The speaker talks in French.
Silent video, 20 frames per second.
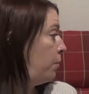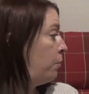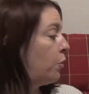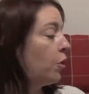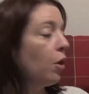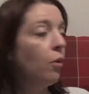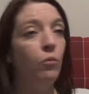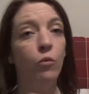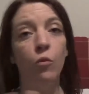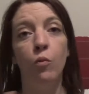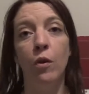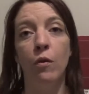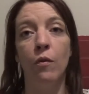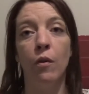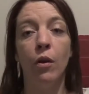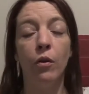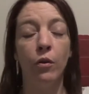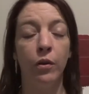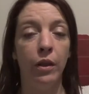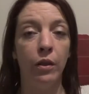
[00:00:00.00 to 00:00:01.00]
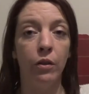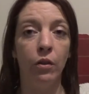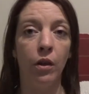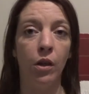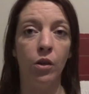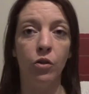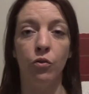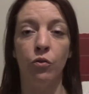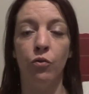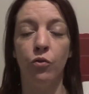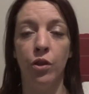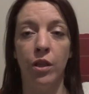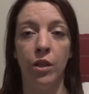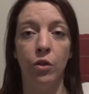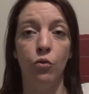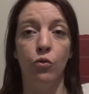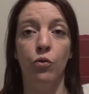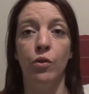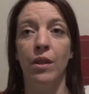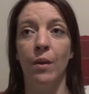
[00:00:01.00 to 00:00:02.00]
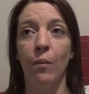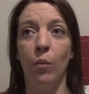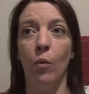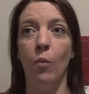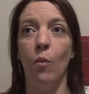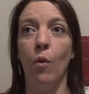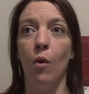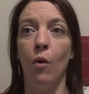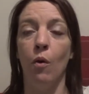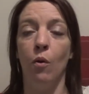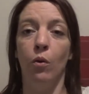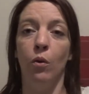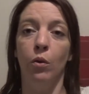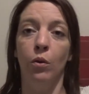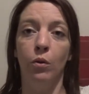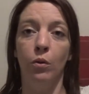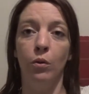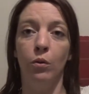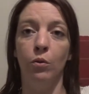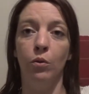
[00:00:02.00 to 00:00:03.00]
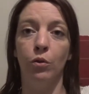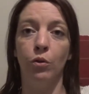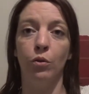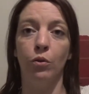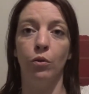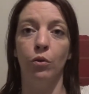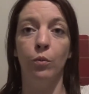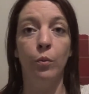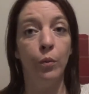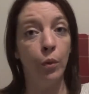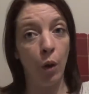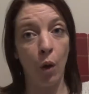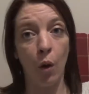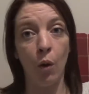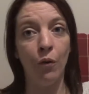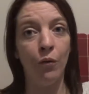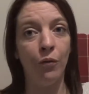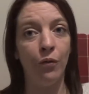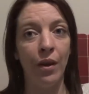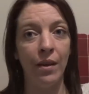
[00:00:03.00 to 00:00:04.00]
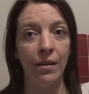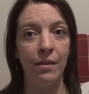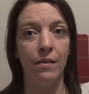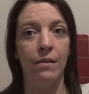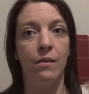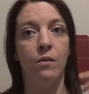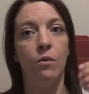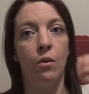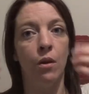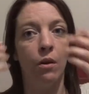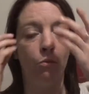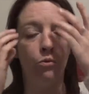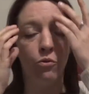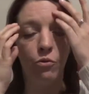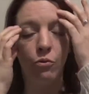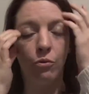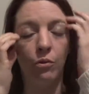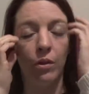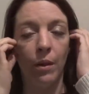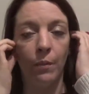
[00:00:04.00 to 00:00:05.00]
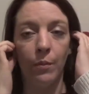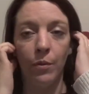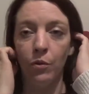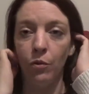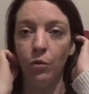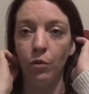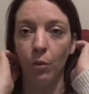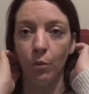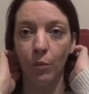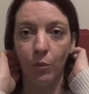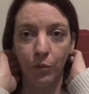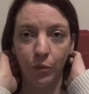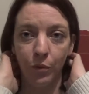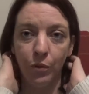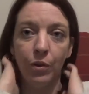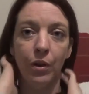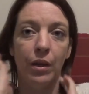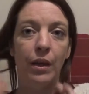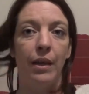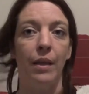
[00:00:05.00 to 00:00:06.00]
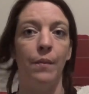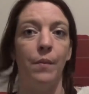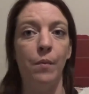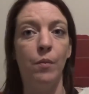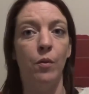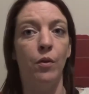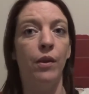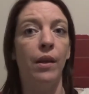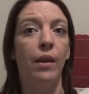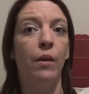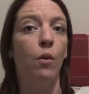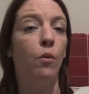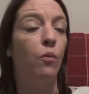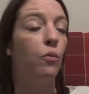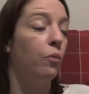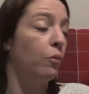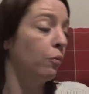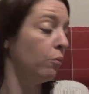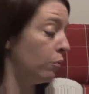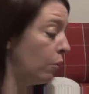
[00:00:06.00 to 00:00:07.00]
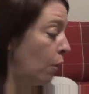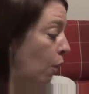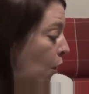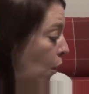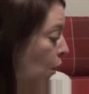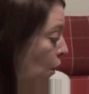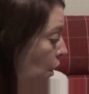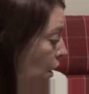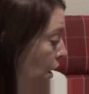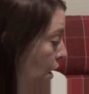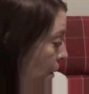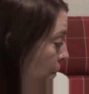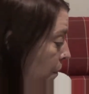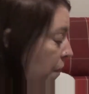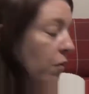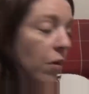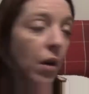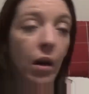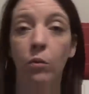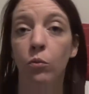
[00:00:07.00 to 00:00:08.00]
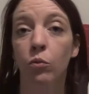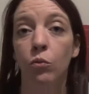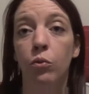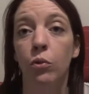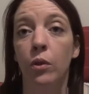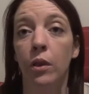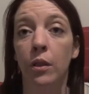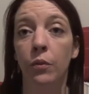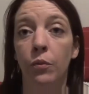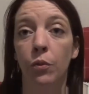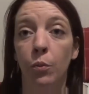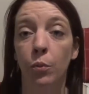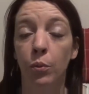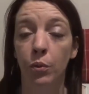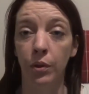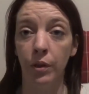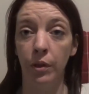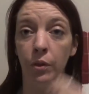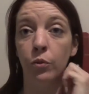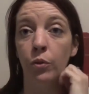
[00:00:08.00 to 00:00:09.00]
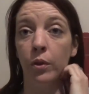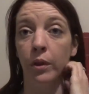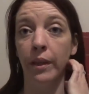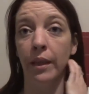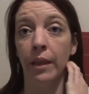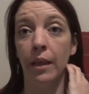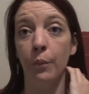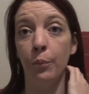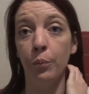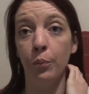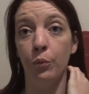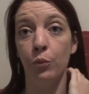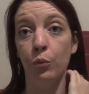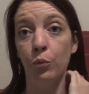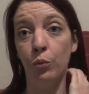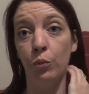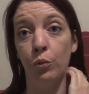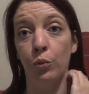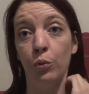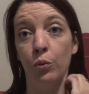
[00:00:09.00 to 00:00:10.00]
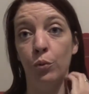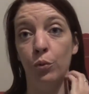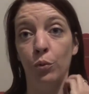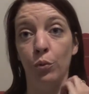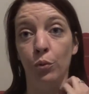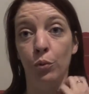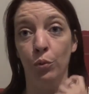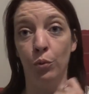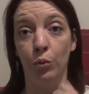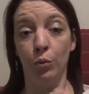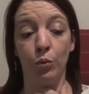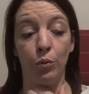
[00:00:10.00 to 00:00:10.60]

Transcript: Comme vous pouvez voir, le décor a changé. Je suis simplement euh, sur le mur en face de là où je tourne d'habitude dans mon fauteuil avec les bibliothèques en fond. Mais voilà, tous les livres sont posés sur le canapé, donc euh,